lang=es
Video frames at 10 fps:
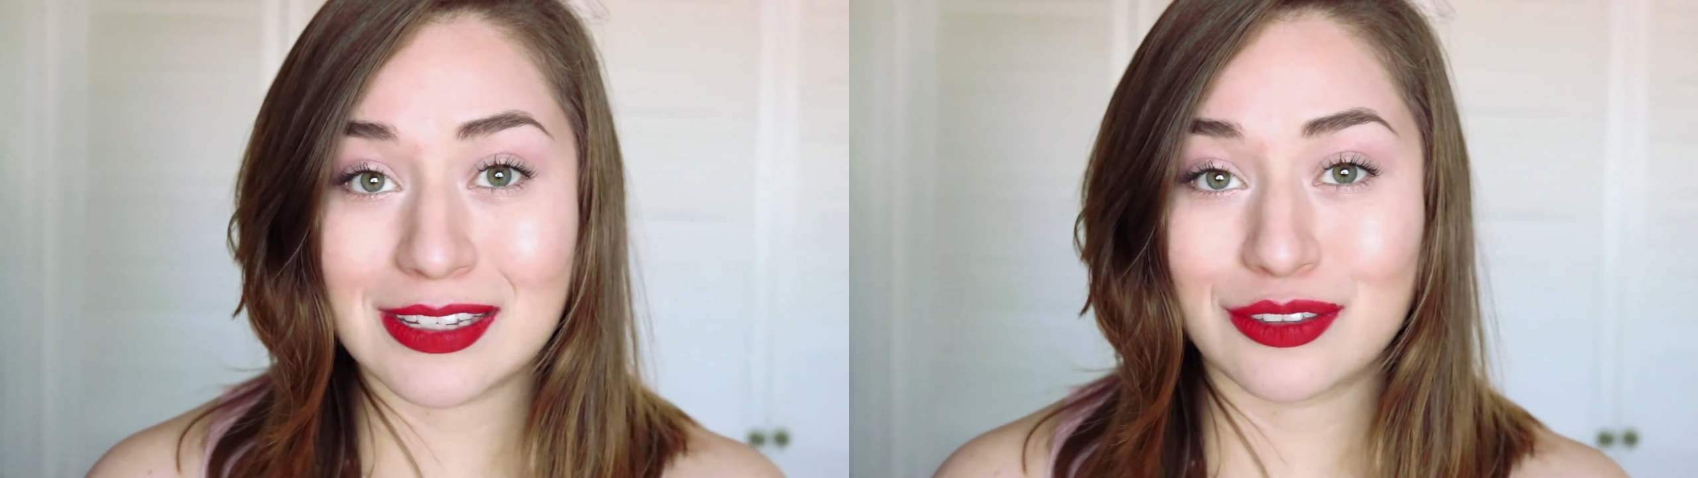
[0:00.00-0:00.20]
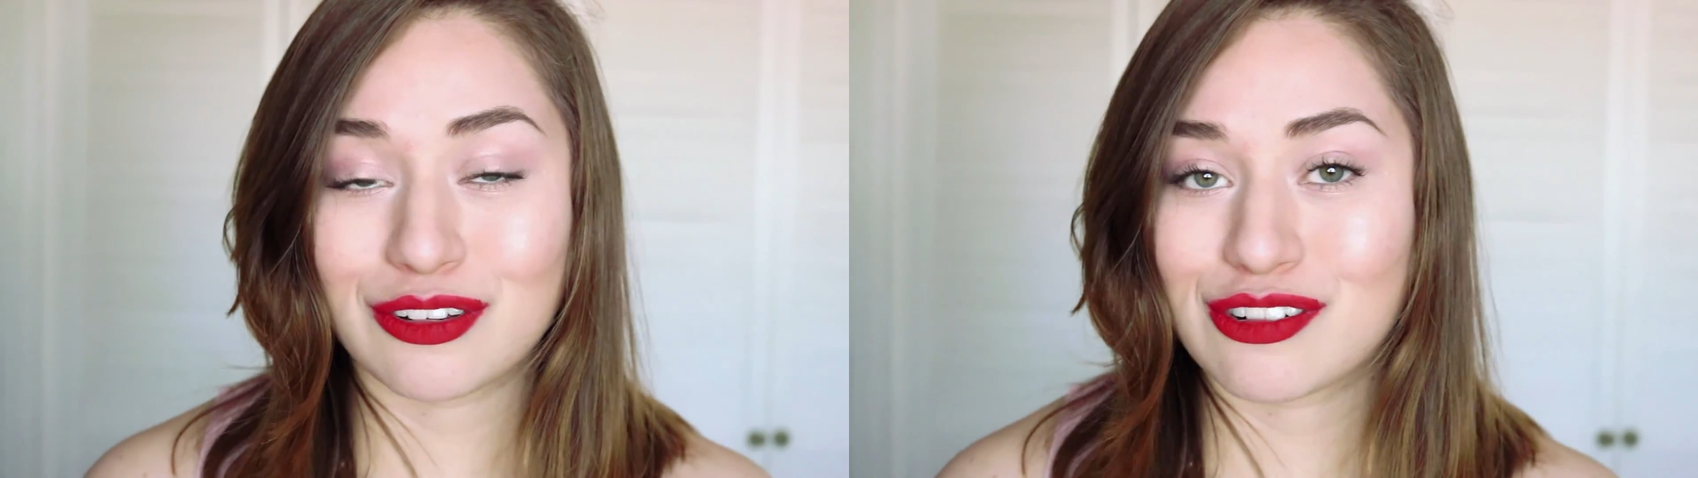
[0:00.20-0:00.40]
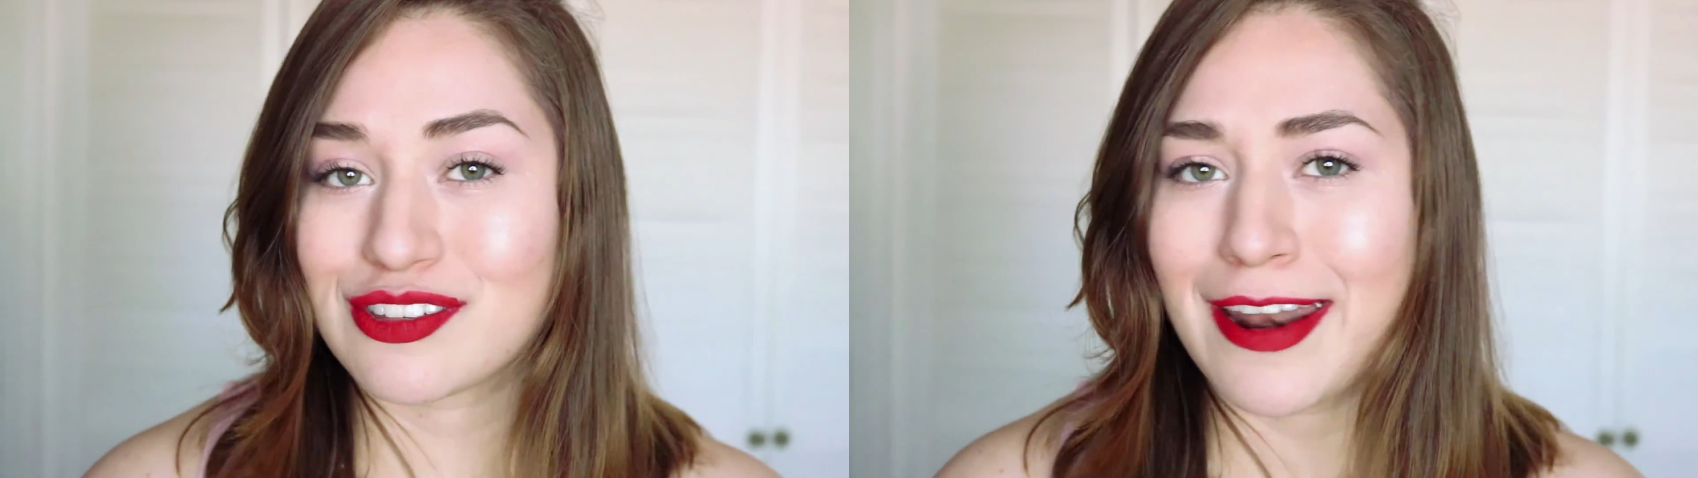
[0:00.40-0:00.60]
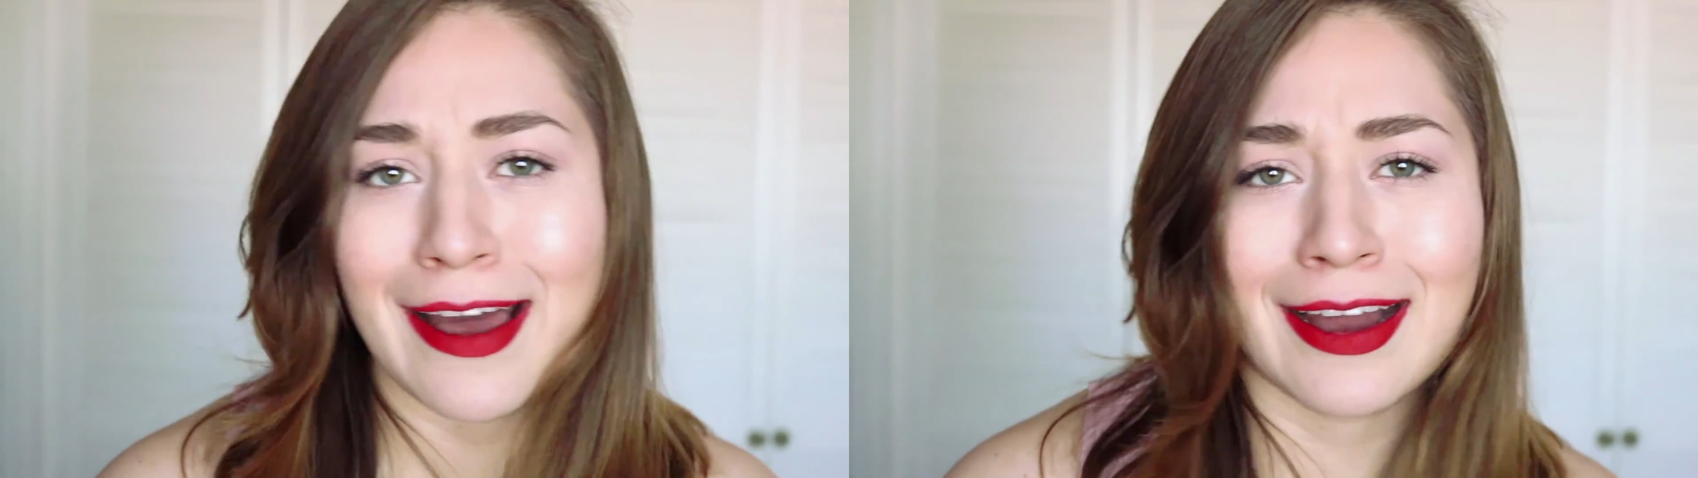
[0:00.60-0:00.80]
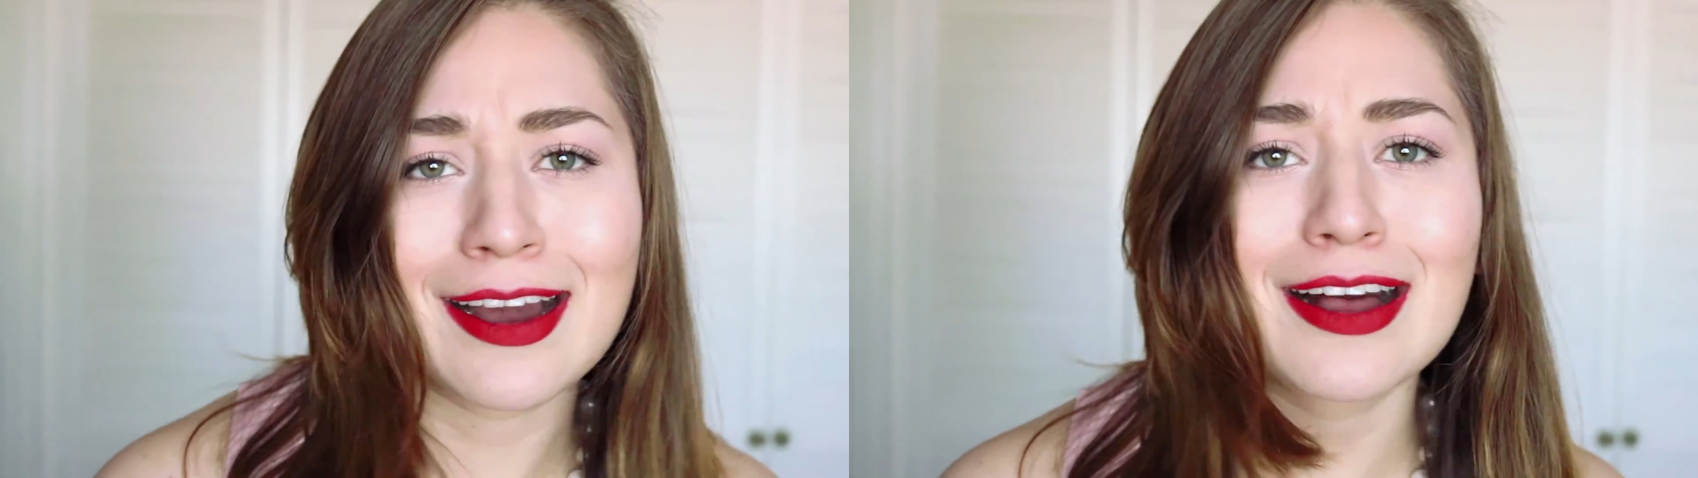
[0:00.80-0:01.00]
en tonos
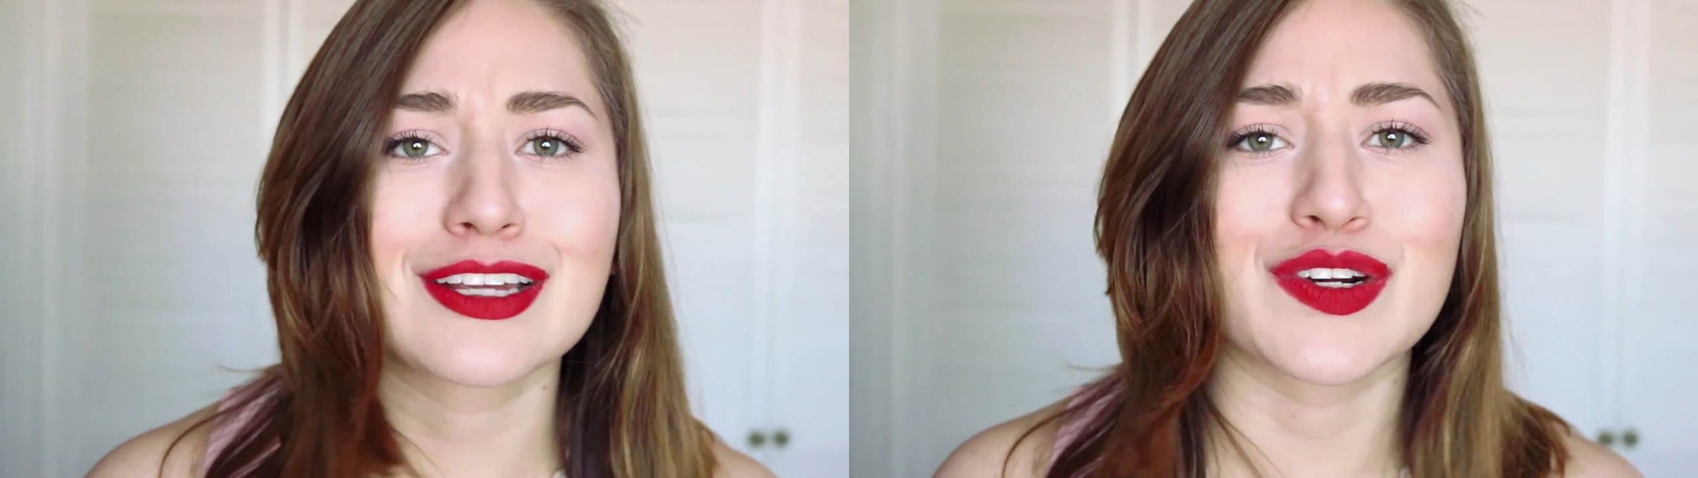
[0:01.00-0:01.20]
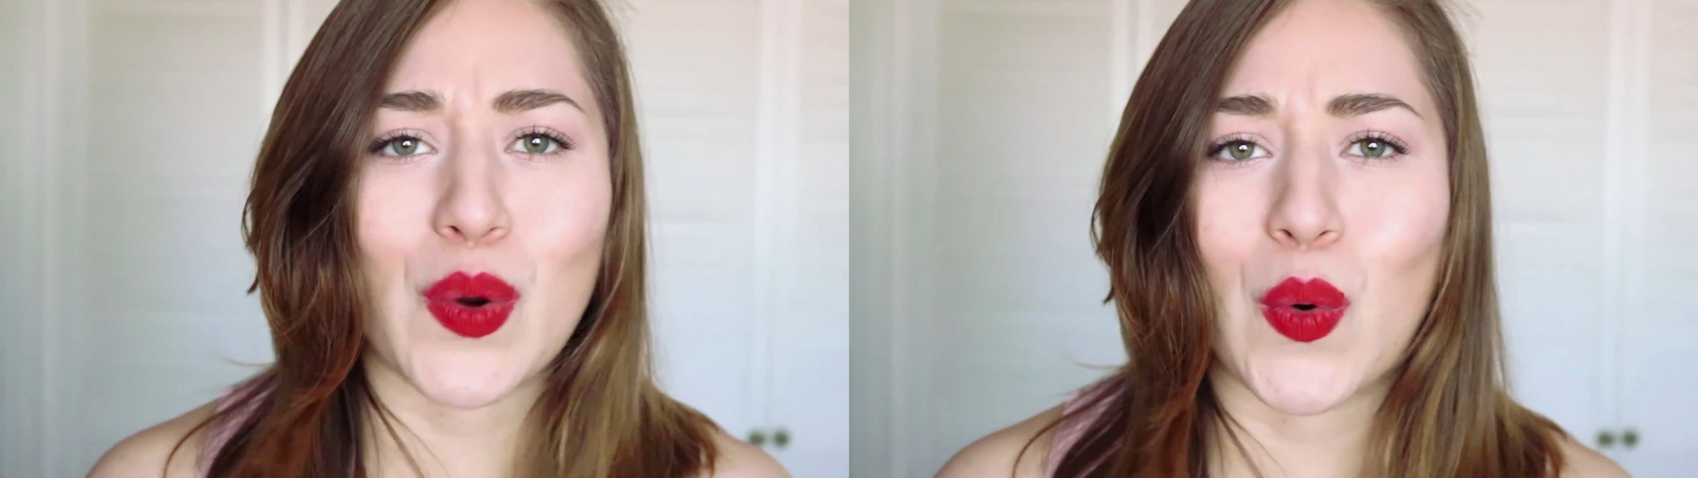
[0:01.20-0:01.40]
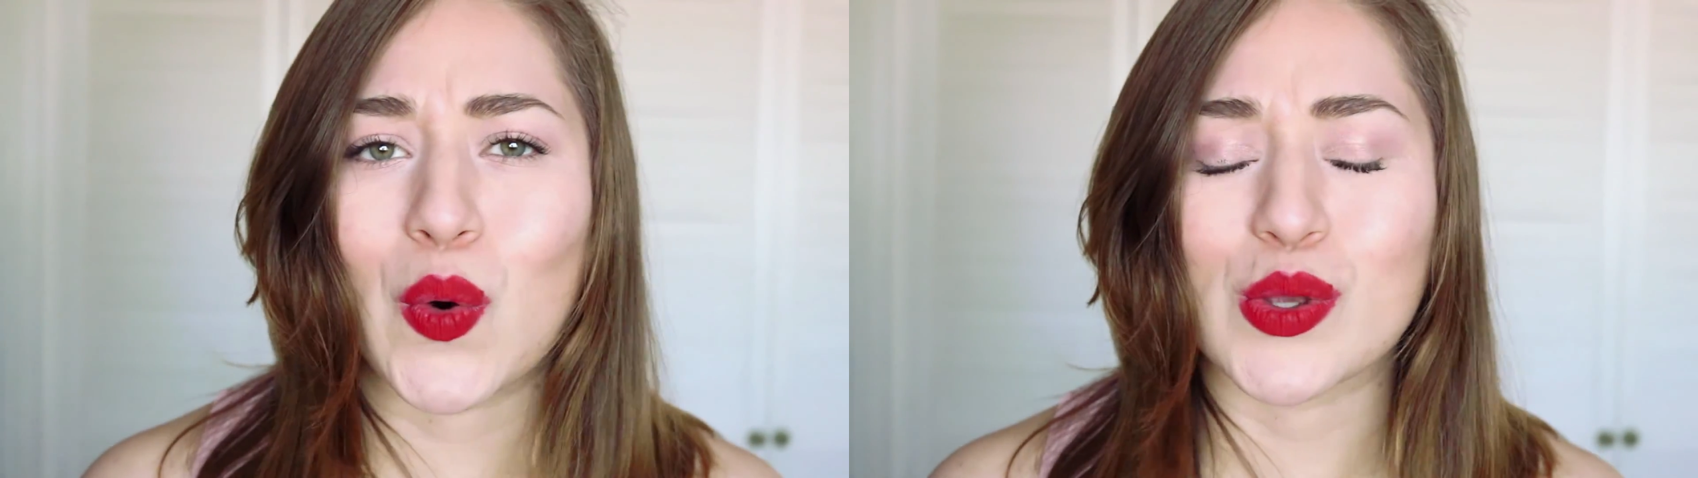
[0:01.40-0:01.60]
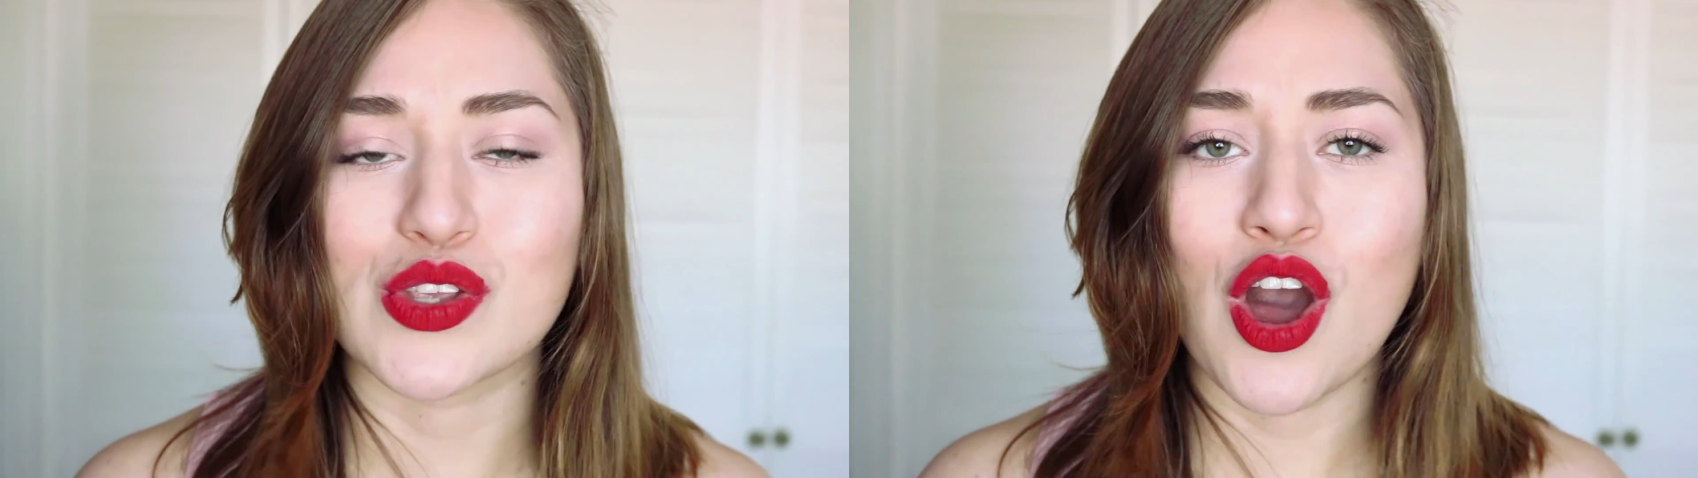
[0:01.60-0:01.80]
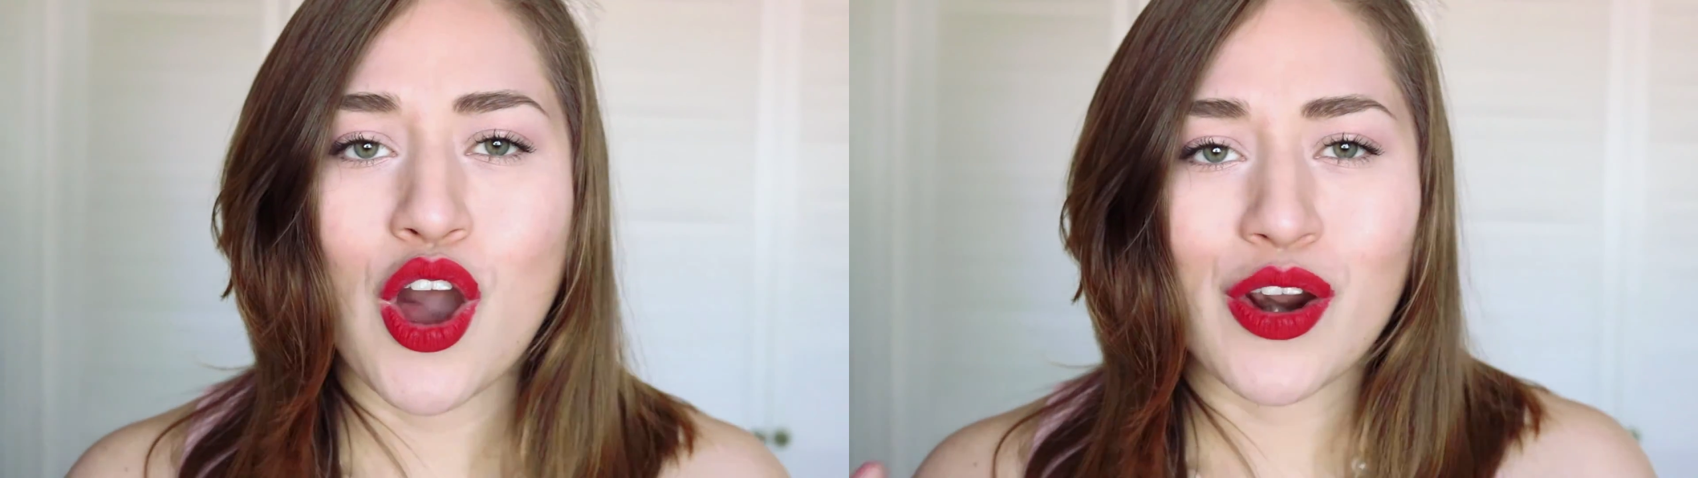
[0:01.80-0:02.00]
naranjas, rojos,